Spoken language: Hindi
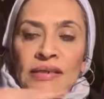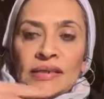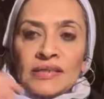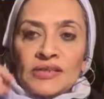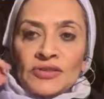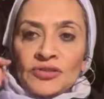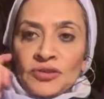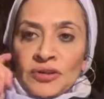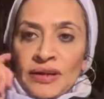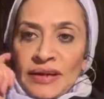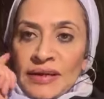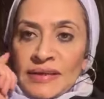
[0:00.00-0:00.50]

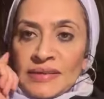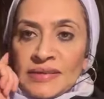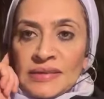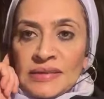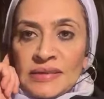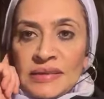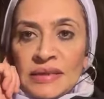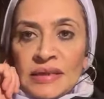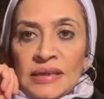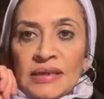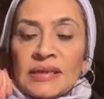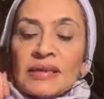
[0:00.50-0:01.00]
स्ट्रेस
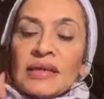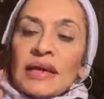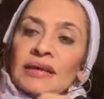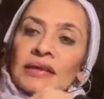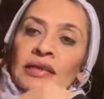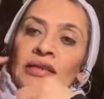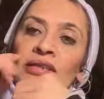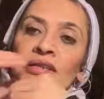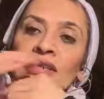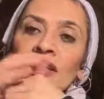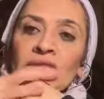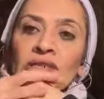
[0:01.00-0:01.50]
यानी
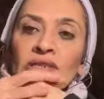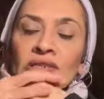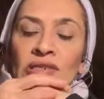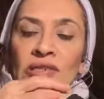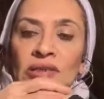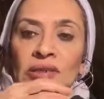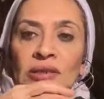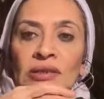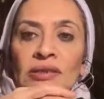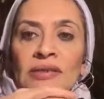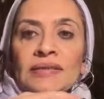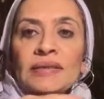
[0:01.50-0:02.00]

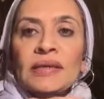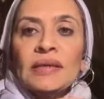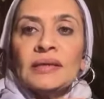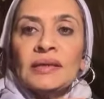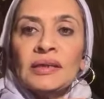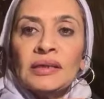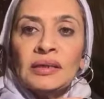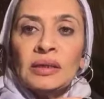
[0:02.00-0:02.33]
टेंशन सहनी